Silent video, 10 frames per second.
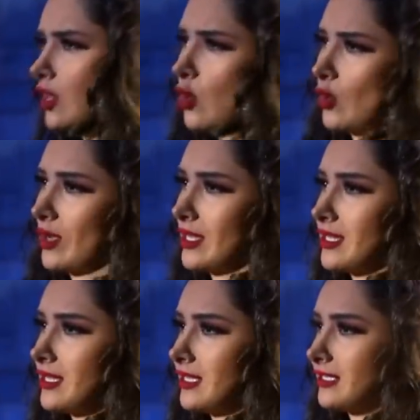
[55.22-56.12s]
Mi
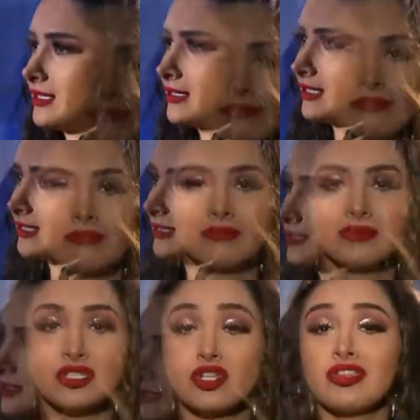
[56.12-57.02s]
vida,
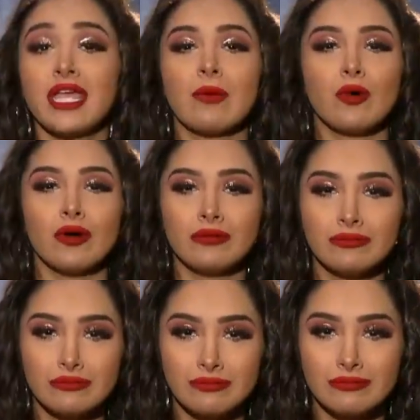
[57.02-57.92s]
si no te llamó,
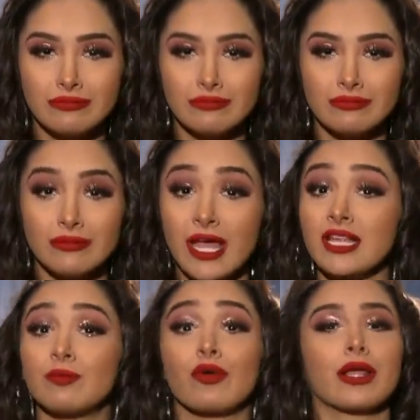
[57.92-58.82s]

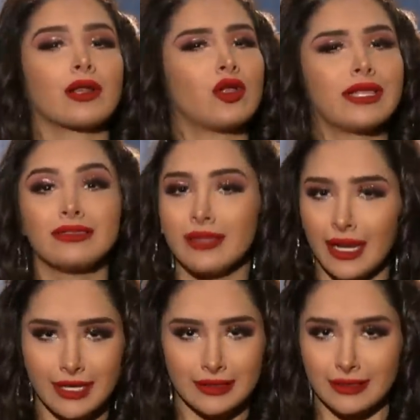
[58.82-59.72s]
es porque no le
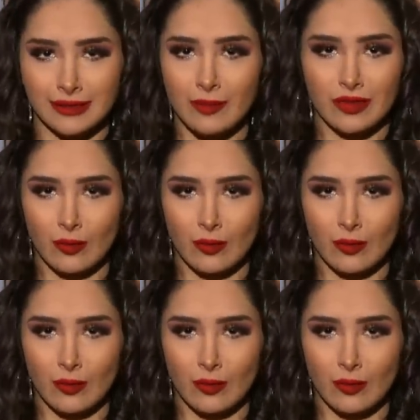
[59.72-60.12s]
interesa, ¿Estamos de